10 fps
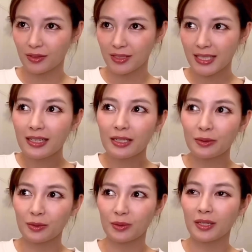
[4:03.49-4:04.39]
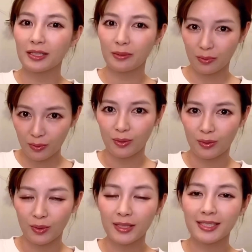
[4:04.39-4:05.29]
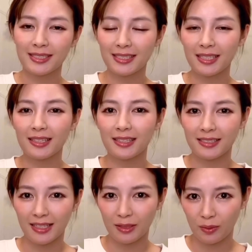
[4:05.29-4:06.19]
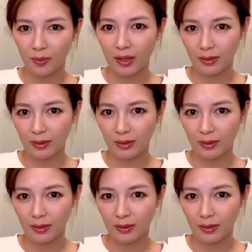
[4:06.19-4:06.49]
前回の動画でもお話ししたんですけど、あの